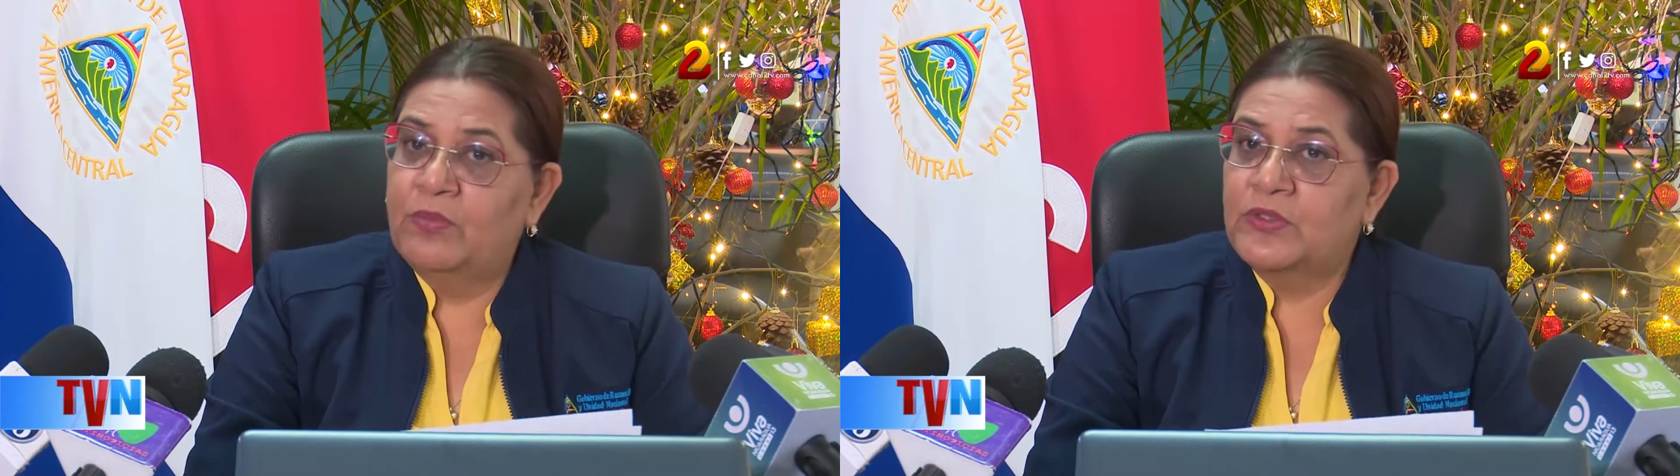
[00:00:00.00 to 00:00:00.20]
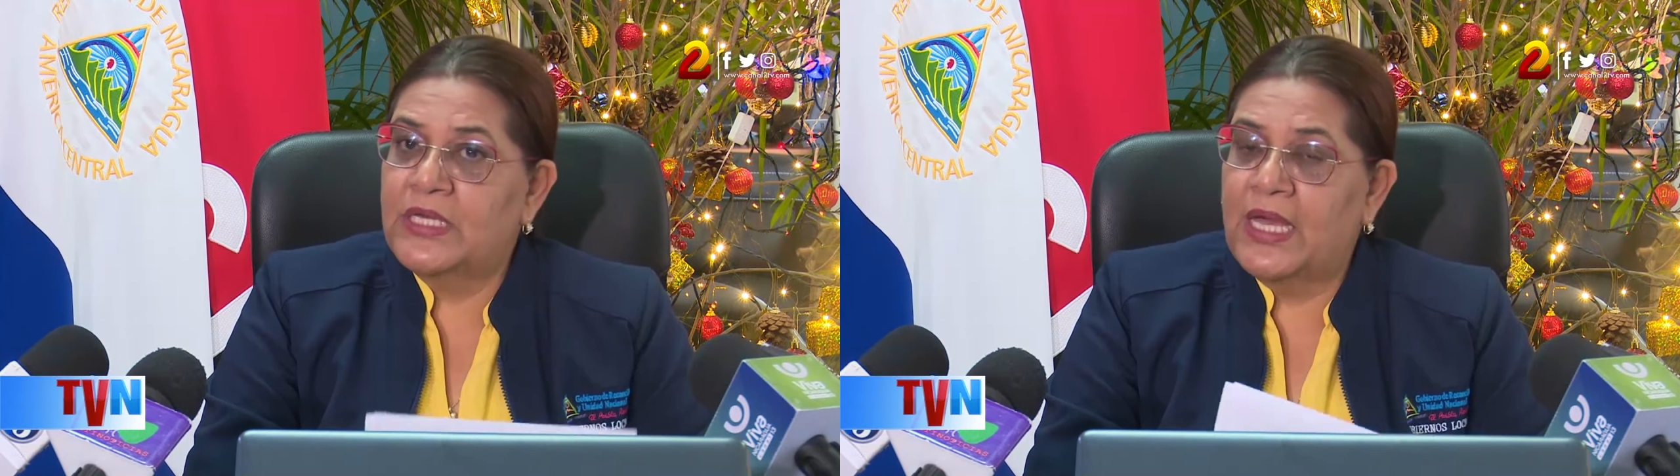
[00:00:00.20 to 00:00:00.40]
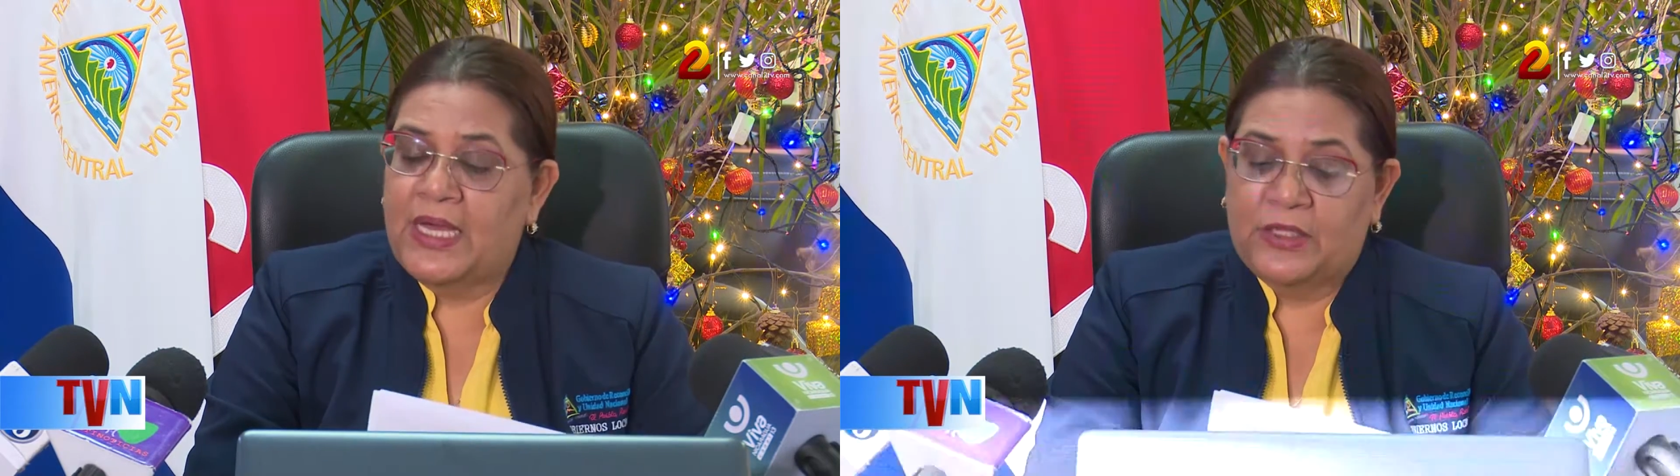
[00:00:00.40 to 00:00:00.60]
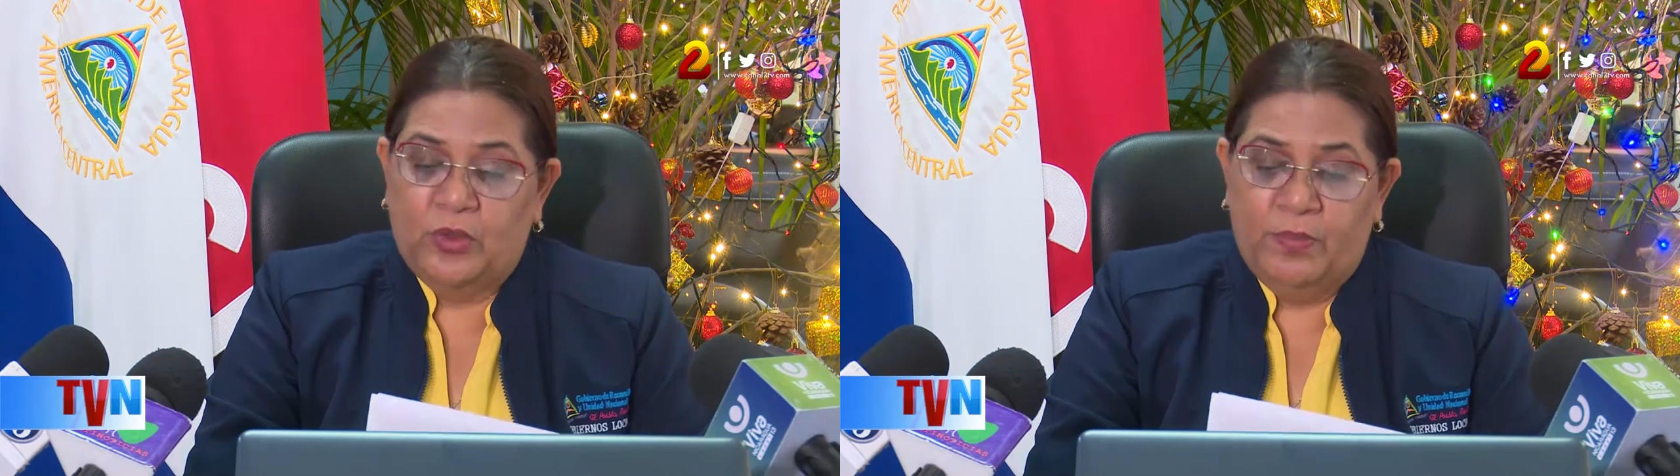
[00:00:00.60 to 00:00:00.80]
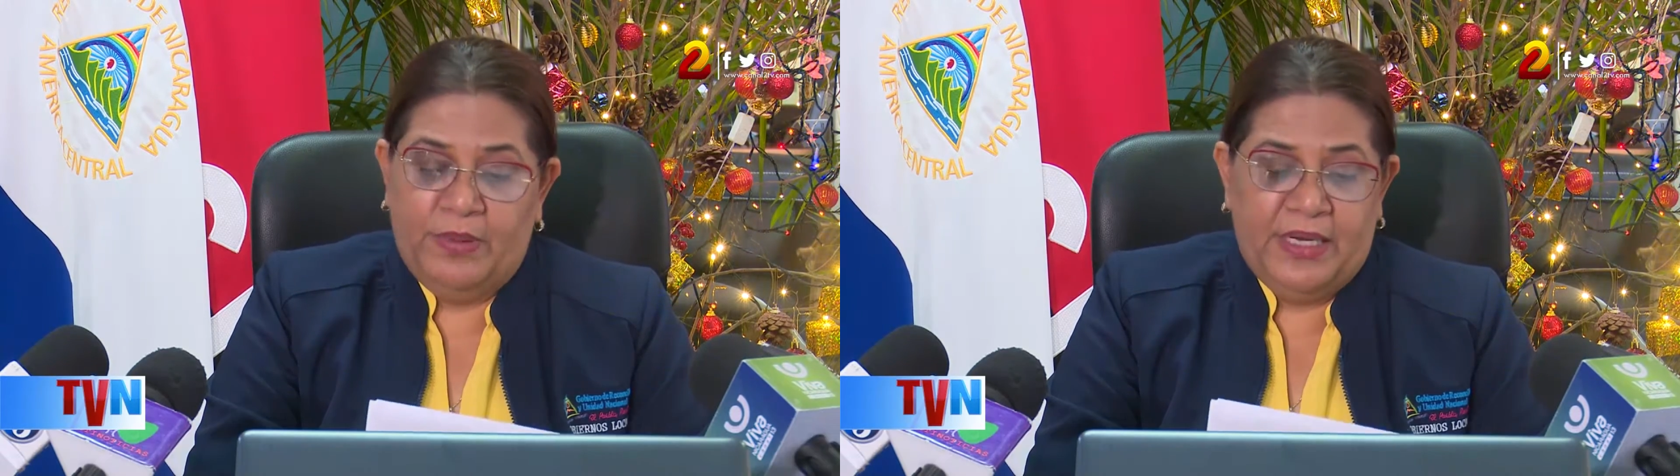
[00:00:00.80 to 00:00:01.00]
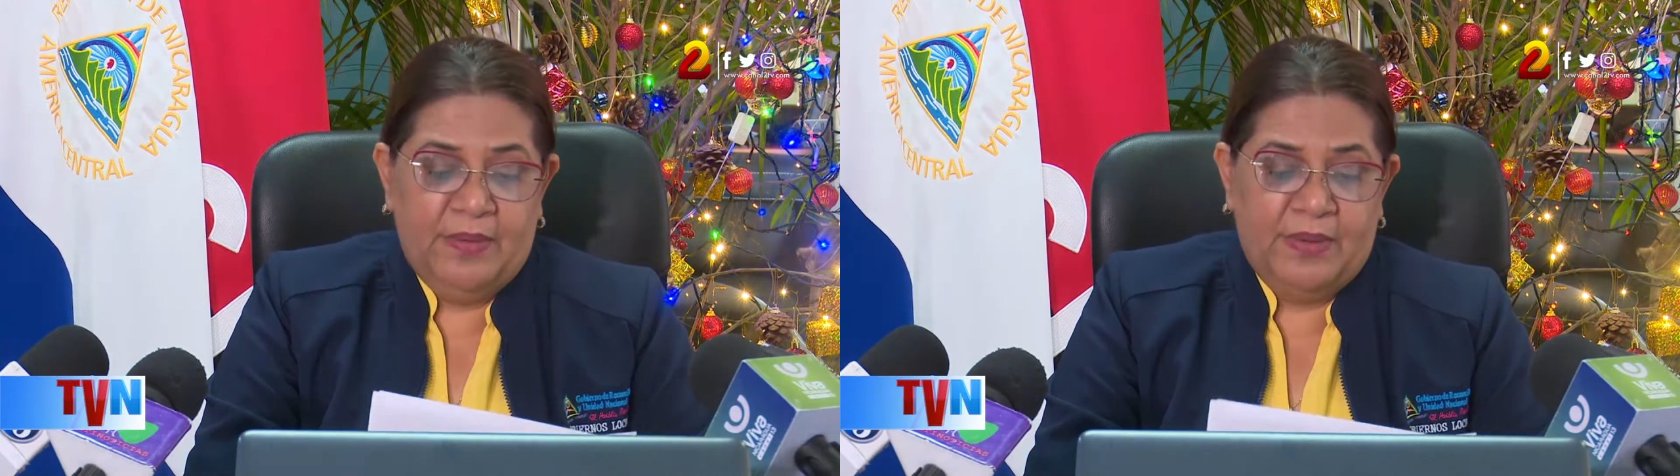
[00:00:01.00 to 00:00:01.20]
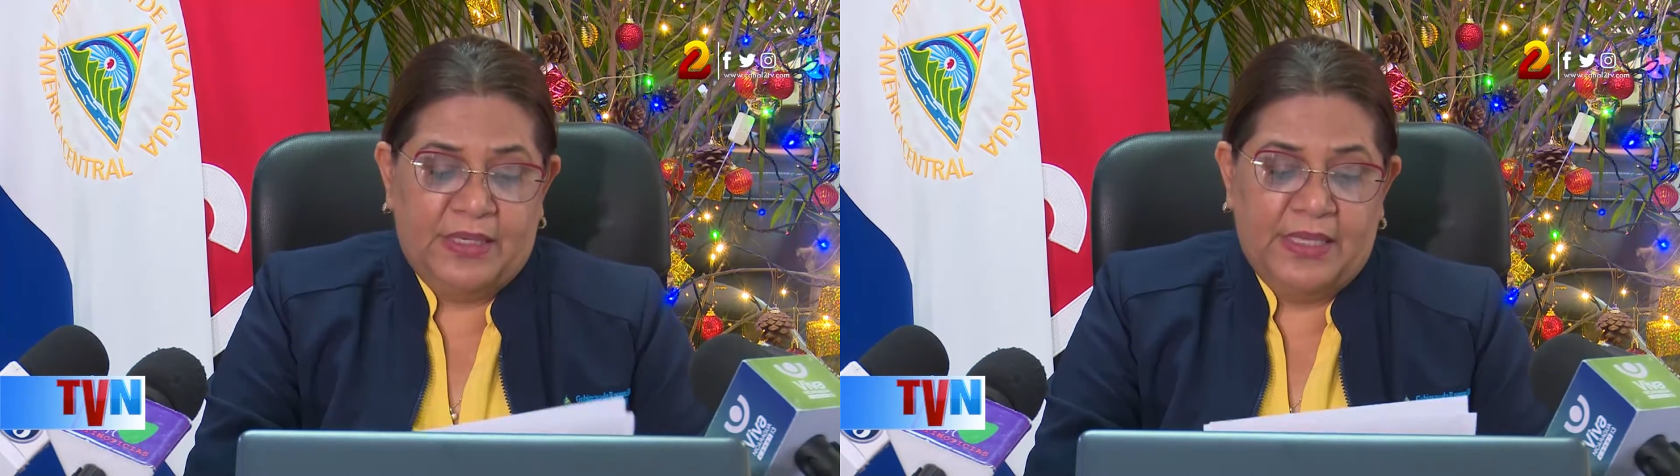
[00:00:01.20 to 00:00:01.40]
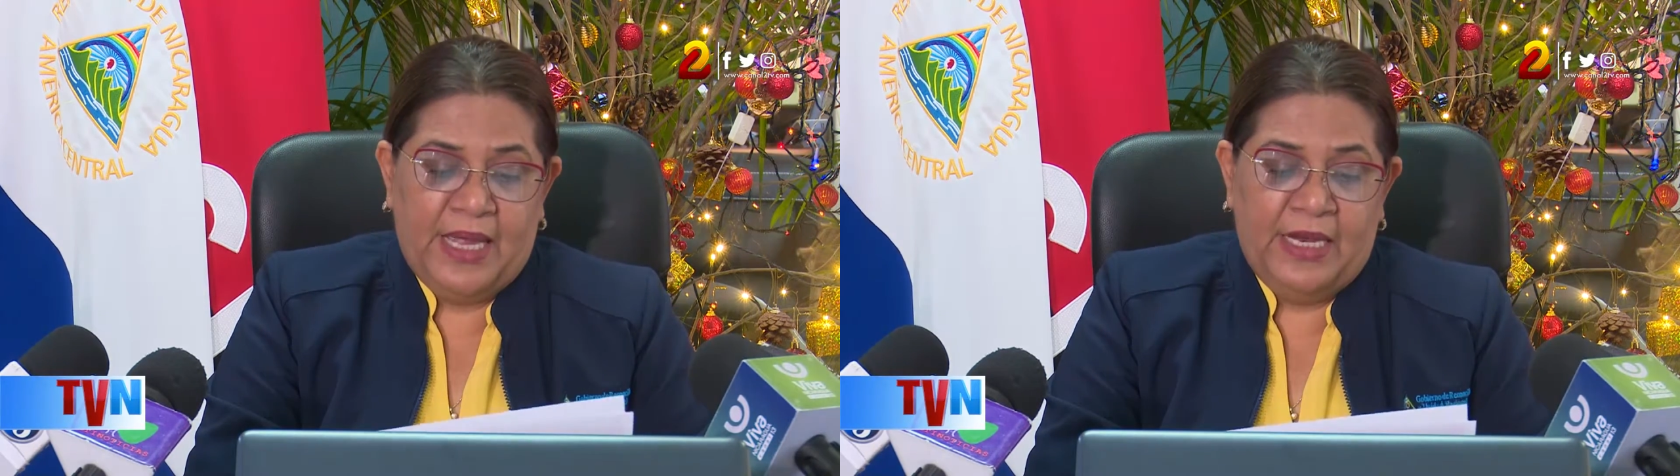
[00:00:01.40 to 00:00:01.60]
música de Gastón Pérez,
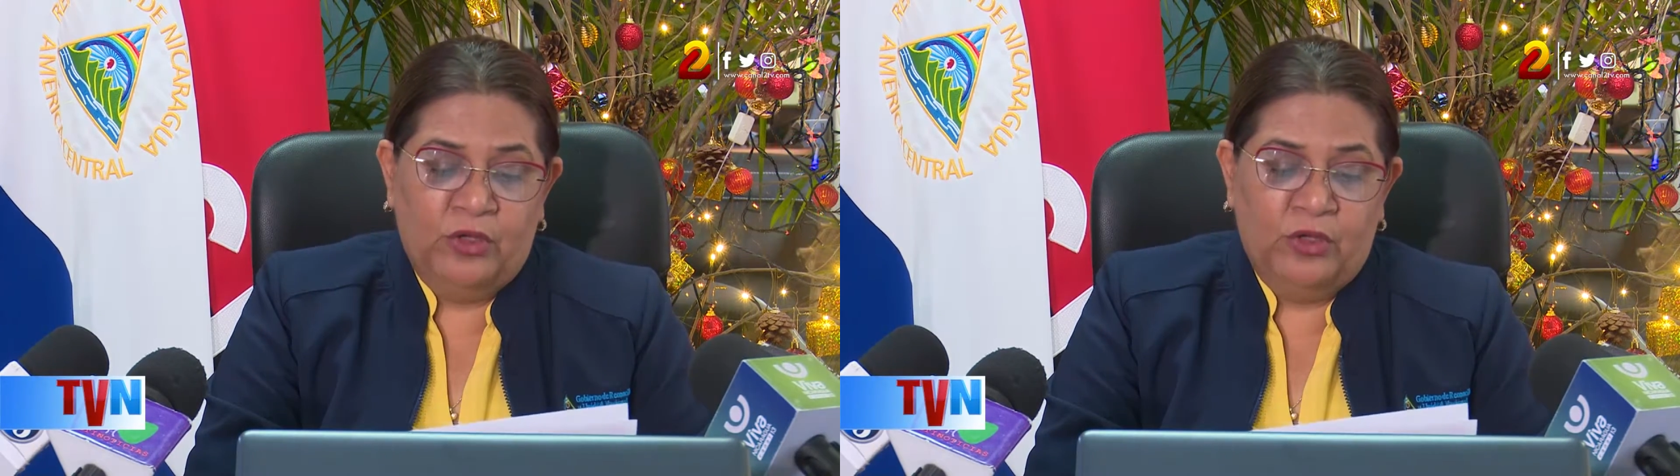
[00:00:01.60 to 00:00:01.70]
¿verdad?